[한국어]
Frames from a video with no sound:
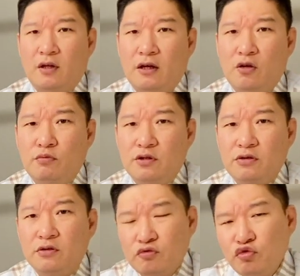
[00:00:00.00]
여러분
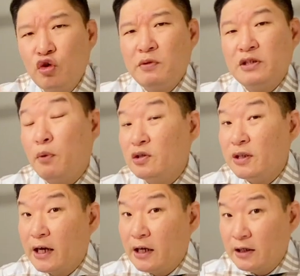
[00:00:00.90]
그런 두려움에서
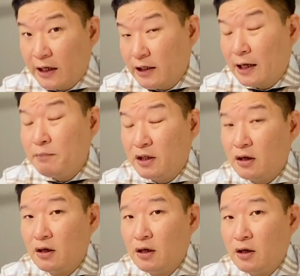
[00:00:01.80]
벗어나야 되긴 합니다.
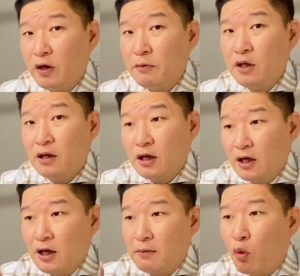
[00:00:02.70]
왜냐하면
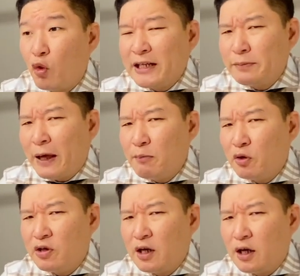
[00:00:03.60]
모기지
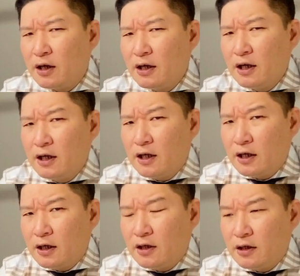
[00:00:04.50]
페이먼트가
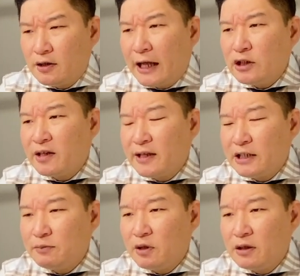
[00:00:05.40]
어, 냉정히
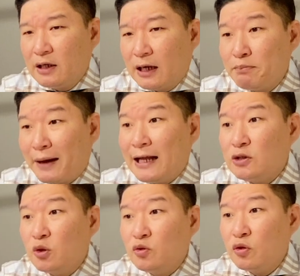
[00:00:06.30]
따지면 한 반
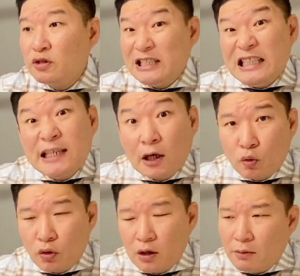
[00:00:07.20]
정도는
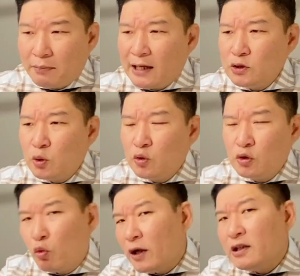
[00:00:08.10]
이자고 반
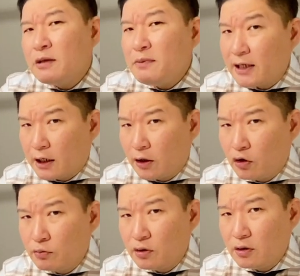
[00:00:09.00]
정도는 원금이잖아요,
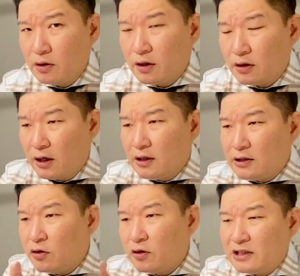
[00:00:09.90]
여러분. 그러니까
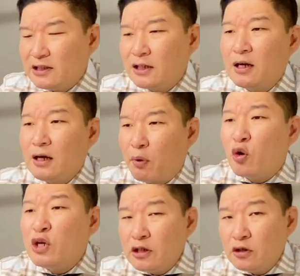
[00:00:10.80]
그걸 진짜 버리는